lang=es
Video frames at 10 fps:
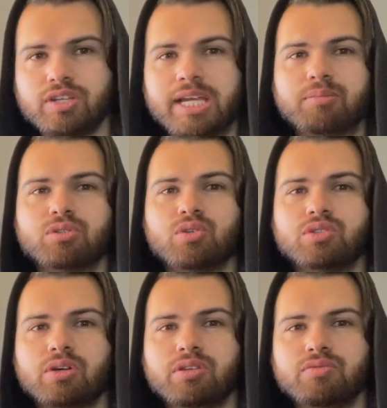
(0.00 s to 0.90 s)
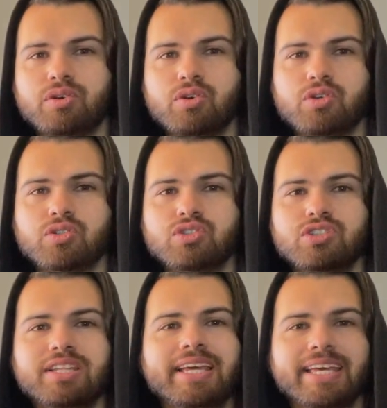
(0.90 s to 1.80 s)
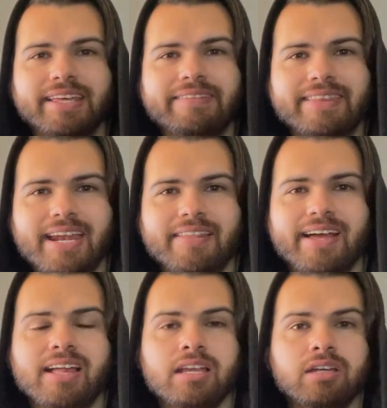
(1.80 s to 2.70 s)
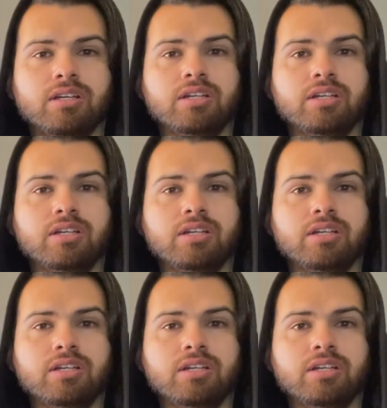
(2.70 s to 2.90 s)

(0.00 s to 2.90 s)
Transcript: digamos, los audífonos de entrada?